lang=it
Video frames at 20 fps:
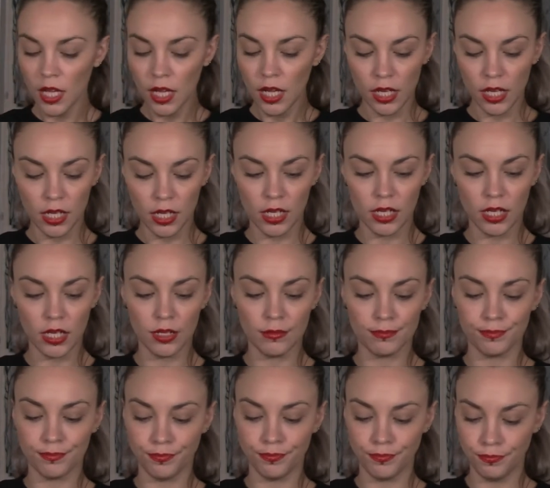
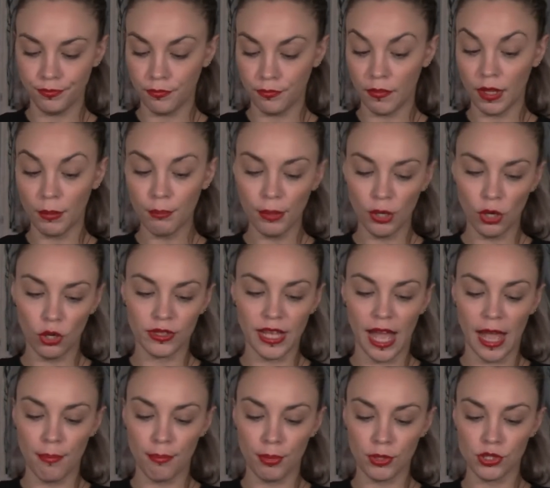um, però
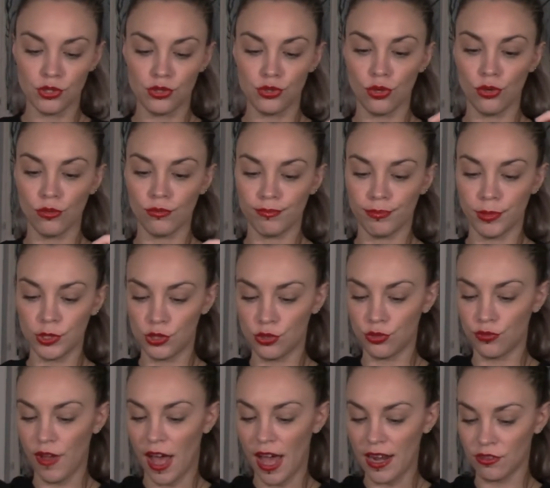dai posso, posso
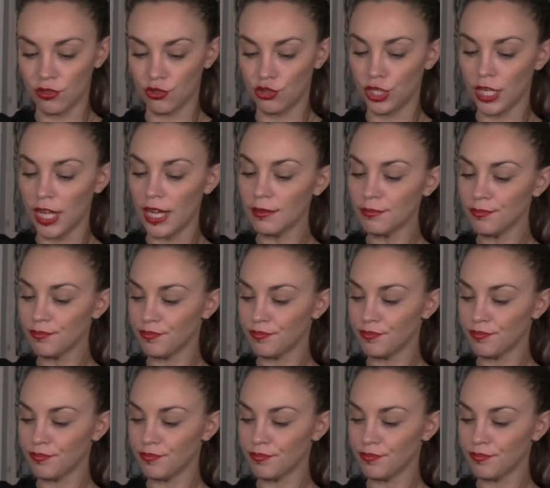farcela